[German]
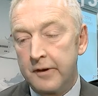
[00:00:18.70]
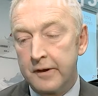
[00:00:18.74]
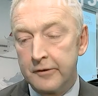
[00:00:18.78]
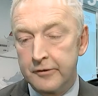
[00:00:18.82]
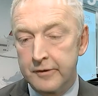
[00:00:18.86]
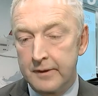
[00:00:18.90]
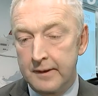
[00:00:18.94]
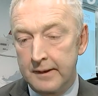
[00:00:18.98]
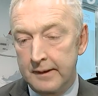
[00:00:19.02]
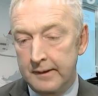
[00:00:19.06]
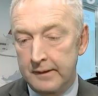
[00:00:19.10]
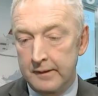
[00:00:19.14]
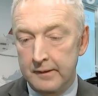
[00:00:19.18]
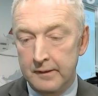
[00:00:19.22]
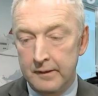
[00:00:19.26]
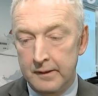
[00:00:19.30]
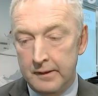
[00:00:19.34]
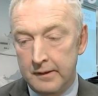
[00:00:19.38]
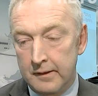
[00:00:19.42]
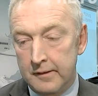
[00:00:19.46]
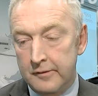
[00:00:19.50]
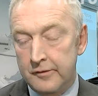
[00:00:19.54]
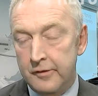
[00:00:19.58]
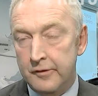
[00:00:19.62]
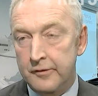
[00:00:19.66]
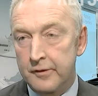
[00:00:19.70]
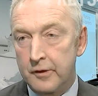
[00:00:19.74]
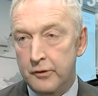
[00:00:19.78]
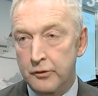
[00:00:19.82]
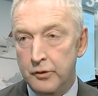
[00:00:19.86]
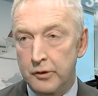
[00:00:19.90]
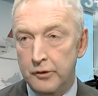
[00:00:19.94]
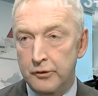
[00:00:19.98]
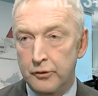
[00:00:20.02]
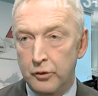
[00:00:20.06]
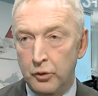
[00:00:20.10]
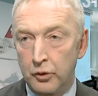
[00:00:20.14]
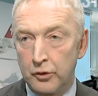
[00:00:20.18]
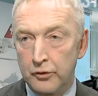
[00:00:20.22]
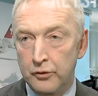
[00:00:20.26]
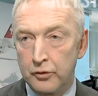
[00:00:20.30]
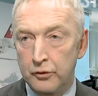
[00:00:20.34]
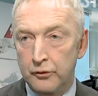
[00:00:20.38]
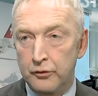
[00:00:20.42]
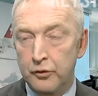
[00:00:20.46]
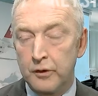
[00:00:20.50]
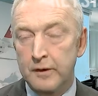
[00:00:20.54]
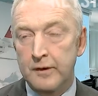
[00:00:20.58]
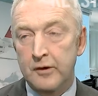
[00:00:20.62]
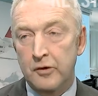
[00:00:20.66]
Wesentlichen äh, ist es natürlich
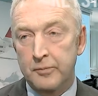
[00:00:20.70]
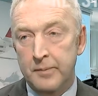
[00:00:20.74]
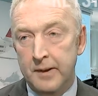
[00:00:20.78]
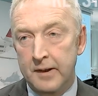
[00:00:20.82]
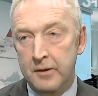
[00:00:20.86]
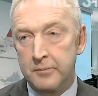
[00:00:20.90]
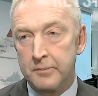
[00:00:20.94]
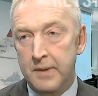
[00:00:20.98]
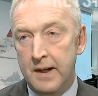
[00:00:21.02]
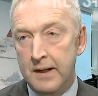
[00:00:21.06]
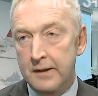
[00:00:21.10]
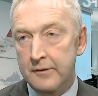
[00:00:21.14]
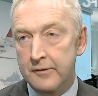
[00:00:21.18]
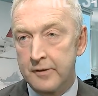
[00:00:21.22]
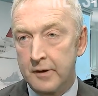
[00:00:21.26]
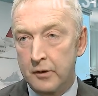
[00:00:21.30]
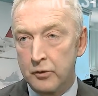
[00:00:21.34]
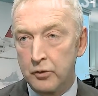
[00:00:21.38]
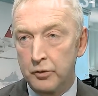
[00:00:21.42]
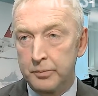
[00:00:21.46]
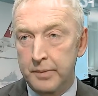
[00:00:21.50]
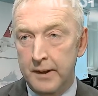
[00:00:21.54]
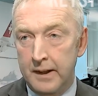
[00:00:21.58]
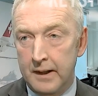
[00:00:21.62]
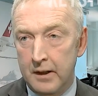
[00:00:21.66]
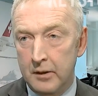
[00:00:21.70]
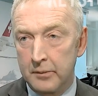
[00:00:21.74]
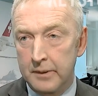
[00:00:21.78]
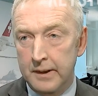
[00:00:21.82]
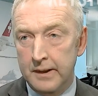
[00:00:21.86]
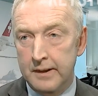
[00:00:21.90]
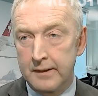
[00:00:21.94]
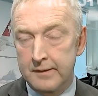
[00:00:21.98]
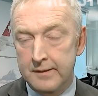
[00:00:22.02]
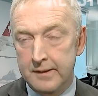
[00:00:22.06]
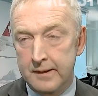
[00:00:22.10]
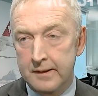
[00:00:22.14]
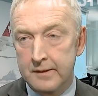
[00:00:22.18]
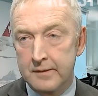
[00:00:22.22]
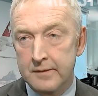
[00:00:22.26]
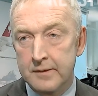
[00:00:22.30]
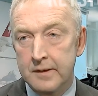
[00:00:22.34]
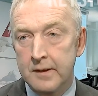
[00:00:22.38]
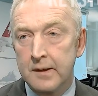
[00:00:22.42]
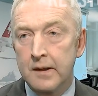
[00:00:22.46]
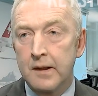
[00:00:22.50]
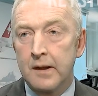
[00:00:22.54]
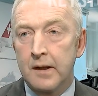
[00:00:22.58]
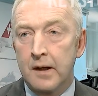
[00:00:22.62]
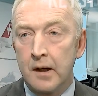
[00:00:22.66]
zurückzuführen, dass man den Markt sehr gut bearbeitet hat,
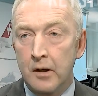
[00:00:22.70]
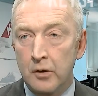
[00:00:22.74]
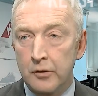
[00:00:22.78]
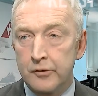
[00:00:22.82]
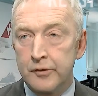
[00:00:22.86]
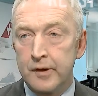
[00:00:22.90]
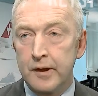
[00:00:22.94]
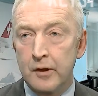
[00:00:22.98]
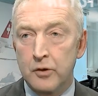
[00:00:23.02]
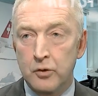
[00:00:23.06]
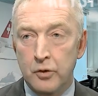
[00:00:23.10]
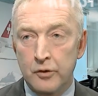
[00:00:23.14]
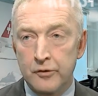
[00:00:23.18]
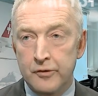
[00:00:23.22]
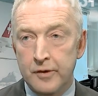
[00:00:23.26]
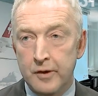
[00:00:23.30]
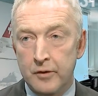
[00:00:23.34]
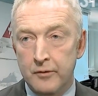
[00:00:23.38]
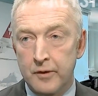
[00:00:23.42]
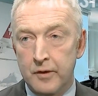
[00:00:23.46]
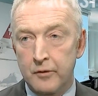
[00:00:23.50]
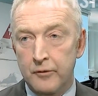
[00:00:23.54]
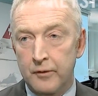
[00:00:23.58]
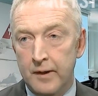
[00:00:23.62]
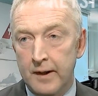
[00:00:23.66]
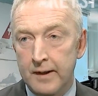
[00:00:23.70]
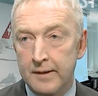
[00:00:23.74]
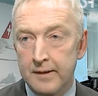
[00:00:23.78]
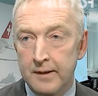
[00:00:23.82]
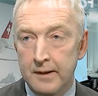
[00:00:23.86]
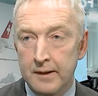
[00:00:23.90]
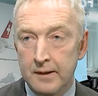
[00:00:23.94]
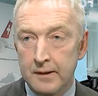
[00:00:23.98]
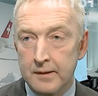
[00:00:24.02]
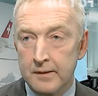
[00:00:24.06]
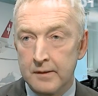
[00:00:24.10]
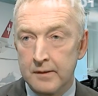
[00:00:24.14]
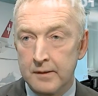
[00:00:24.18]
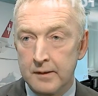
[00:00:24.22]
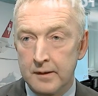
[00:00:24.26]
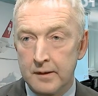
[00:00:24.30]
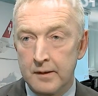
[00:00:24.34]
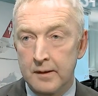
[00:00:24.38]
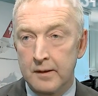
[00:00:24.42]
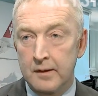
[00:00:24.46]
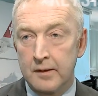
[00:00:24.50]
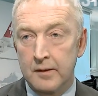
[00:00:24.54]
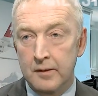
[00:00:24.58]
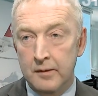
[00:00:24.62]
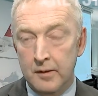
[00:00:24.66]
auch sehr konsequent weiterhin äh,
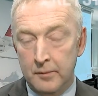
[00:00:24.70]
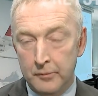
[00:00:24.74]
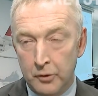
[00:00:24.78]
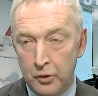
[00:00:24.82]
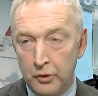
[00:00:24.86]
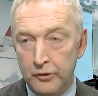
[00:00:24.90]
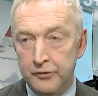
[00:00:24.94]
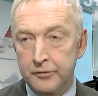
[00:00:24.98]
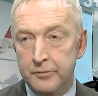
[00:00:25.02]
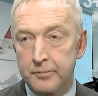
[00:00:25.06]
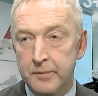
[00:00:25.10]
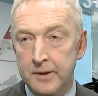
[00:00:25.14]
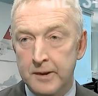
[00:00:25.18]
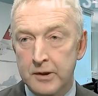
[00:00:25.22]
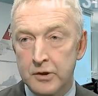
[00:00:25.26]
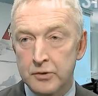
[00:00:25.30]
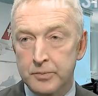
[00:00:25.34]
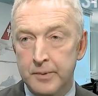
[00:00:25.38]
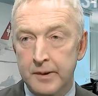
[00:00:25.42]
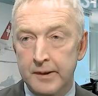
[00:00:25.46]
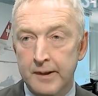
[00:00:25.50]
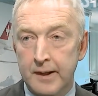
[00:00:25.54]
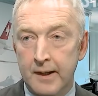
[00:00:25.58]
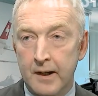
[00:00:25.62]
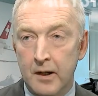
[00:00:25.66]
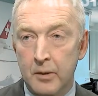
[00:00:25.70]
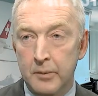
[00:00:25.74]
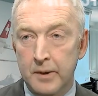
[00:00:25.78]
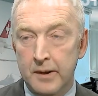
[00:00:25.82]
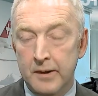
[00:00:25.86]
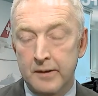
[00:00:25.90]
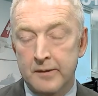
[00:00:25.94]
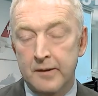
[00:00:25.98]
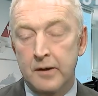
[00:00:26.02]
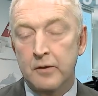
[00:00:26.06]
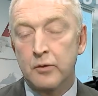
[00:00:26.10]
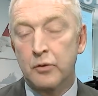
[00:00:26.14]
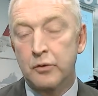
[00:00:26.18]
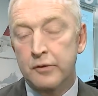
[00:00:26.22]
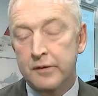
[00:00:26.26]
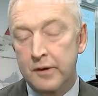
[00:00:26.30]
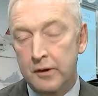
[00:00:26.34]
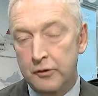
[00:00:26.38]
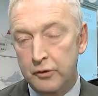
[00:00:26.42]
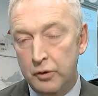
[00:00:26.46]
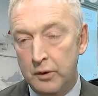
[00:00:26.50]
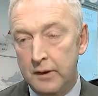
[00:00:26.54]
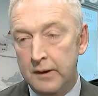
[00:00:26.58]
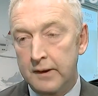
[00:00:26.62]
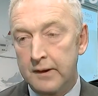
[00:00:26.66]
am Kostenmanagement gearbeitet hat und
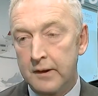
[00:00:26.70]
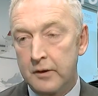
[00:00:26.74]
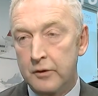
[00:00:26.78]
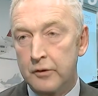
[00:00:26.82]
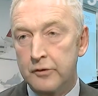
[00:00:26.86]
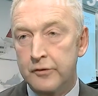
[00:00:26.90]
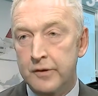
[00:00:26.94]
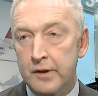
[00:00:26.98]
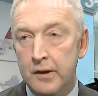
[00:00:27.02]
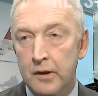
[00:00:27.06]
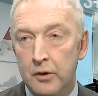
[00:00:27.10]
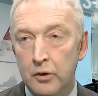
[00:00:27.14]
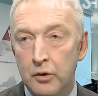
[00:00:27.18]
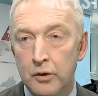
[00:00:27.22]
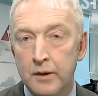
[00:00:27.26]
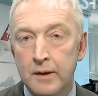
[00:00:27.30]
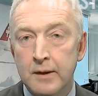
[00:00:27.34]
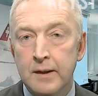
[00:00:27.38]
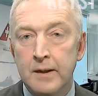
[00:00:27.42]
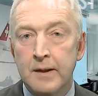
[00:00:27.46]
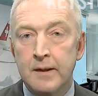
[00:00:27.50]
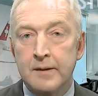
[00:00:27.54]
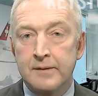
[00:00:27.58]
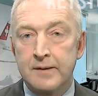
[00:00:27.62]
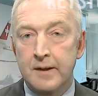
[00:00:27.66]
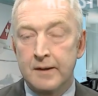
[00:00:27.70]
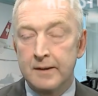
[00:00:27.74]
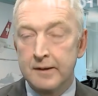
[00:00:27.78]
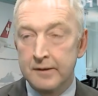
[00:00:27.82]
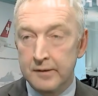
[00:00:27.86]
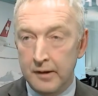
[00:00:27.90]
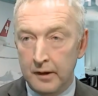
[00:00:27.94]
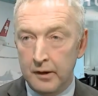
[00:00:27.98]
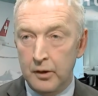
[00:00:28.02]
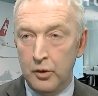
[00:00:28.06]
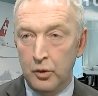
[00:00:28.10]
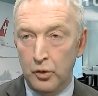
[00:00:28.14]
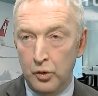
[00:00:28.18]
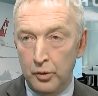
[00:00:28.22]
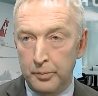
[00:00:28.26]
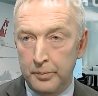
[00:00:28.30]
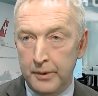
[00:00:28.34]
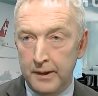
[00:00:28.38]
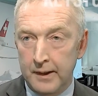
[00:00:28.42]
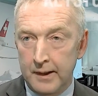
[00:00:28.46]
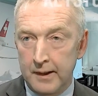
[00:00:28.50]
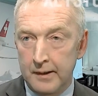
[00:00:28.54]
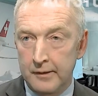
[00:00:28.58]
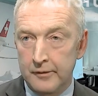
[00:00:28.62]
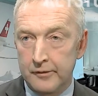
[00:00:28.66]
natürlich hat uns auch der niedrige
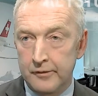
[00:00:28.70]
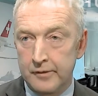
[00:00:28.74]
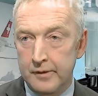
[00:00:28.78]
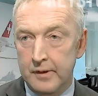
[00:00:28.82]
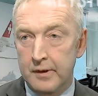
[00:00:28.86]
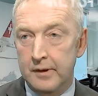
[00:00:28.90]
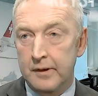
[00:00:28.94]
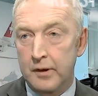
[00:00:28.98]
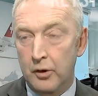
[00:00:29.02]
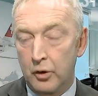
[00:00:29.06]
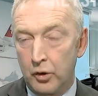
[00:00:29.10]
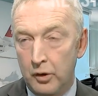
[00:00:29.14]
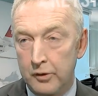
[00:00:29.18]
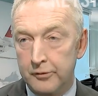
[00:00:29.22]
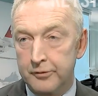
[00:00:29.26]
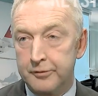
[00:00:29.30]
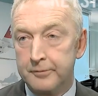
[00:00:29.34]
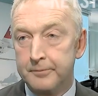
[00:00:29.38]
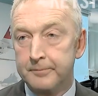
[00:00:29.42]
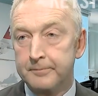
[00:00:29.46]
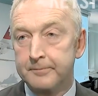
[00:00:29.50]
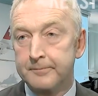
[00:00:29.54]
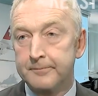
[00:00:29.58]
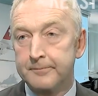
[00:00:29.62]
Ölpreis äh, geholfen.